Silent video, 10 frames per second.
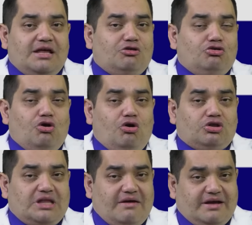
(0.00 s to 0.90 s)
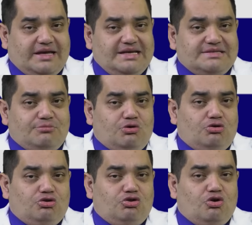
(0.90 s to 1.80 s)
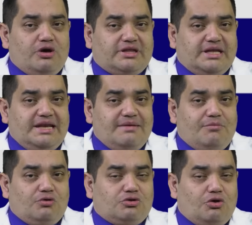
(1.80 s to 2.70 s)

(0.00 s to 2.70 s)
no tabaquismo, no etilismo,